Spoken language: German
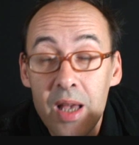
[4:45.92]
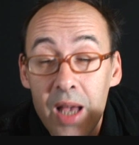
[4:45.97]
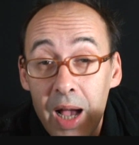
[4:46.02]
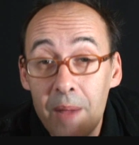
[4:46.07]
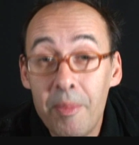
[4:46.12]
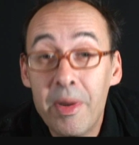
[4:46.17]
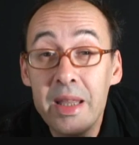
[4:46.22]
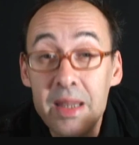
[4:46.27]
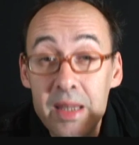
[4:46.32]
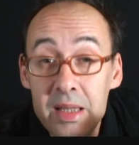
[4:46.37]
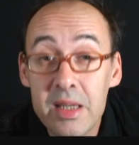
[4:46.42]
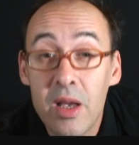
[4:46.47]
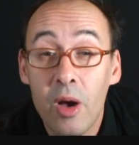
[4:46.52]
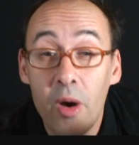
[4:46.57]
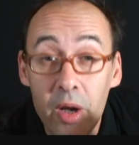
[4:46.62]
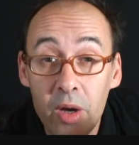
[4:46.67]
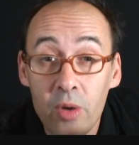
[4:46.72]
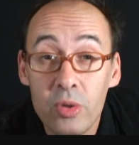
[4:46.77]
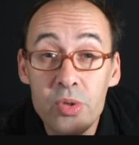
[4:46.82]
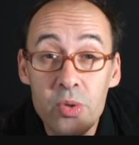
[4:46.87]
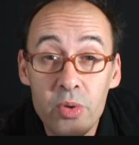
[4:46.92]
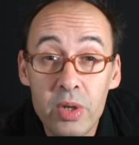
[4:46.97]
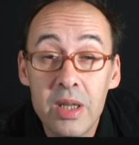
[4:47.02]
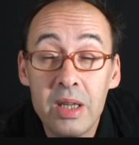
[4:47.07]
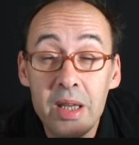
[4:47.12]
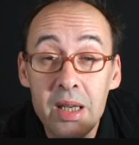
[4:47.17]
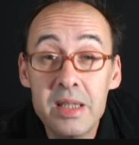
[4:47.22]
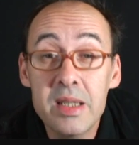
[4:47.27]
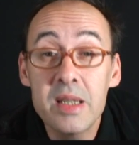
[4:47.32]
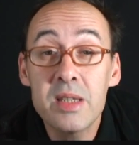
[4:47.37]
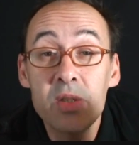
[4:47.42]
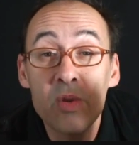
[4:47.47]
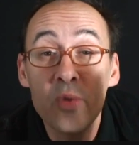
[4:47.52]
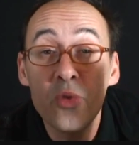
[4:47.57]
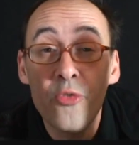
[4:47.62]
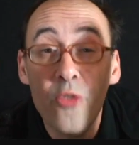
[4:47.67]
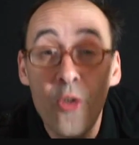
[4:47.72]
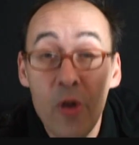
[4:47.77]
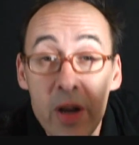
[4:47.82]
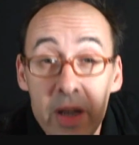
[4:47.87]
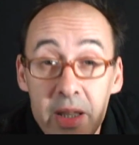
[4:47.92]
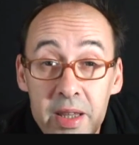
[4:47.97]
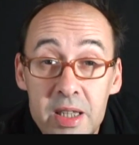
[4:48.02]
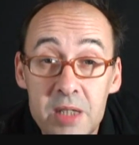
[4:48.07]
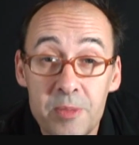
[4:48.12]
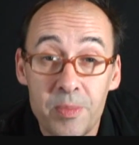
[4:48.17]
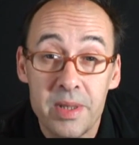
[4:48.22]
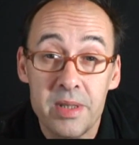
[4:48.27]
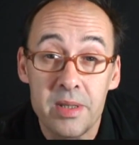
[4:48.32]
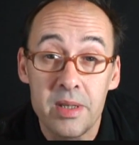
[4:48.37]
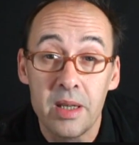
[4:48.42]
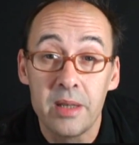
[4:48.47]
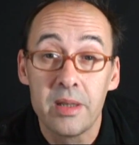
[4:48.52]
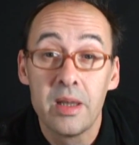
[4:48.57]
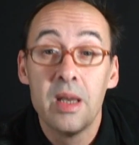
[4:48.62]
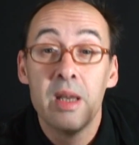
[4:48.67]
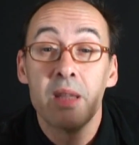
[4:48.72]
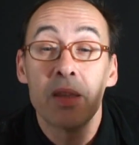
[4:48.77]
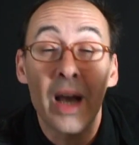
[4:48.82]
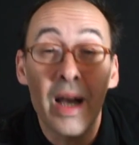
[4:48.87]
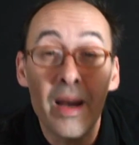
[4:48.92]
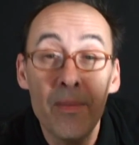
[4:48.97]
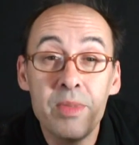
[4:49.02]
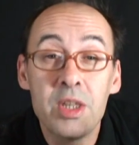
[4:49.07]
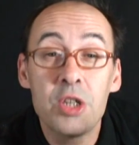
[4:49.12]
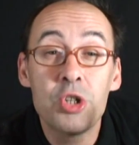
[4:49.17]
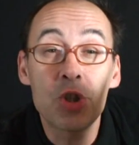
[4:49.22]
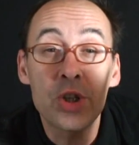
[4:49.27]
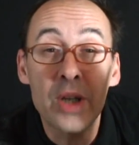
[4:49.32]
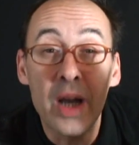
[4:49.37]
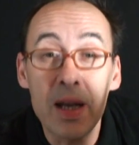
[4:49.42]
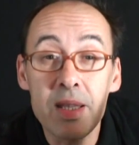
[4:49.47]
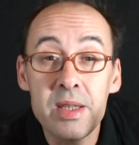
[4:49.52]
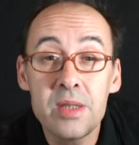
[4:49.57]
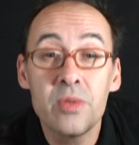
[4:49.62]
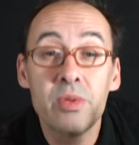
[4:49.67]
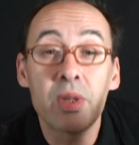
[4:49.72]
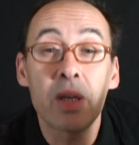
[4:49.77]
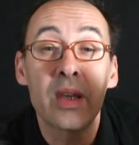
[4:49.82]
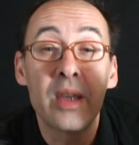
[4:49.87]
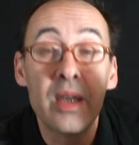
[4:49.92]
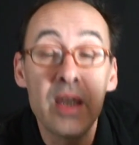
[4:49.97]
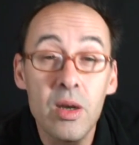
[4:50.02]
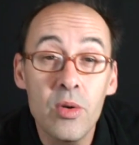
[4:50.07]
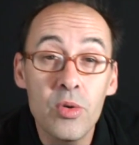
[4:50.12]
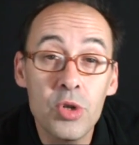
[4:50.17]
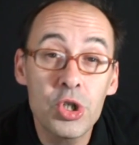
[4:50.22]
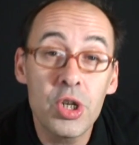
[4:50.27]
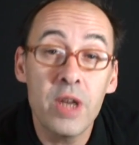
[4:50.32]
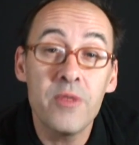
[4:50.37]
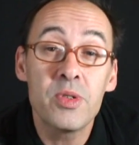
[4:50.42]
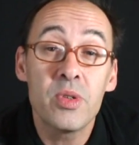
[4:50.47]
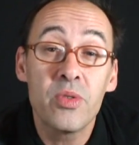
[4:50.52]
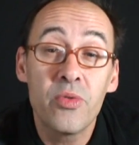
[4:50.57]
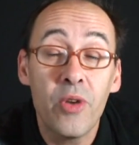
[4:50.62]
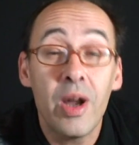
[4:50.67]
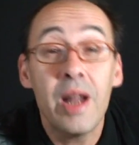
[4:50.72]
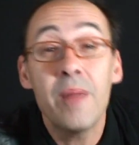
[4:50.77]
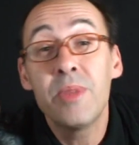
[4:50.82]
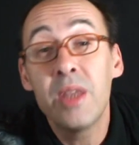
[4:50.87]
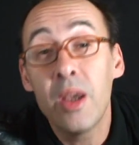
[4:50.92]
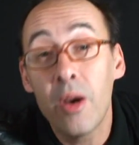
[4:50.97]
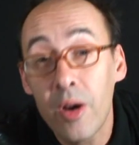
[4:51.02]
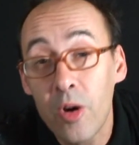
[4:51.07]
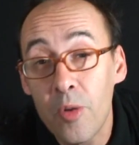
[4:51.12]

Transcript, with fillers: Aber in dieser Eurozonenkrise ist nun Folgendes passiert. Da haben die Staats- und Regierungschefs und vor allem die